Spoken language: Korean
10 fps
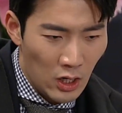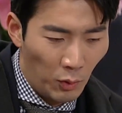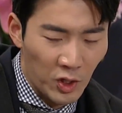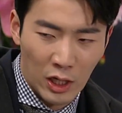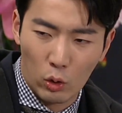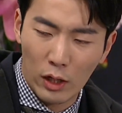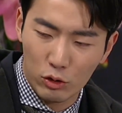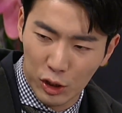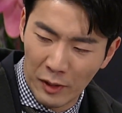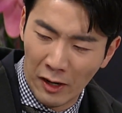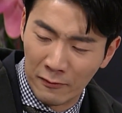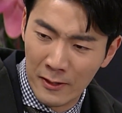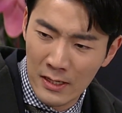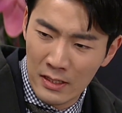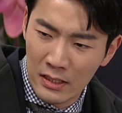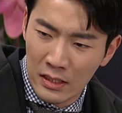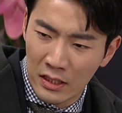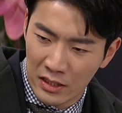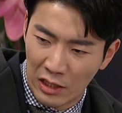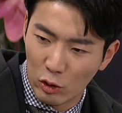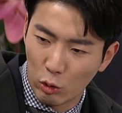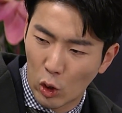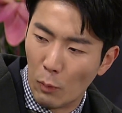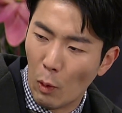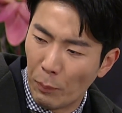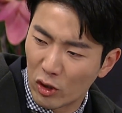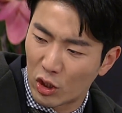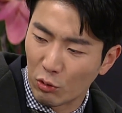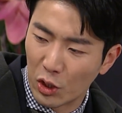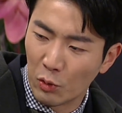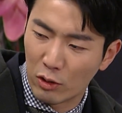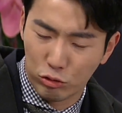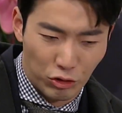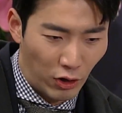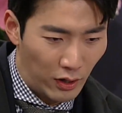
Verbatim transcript: 어머니가 도와주시면 예은이도 더 못 버티고 이혼해 줄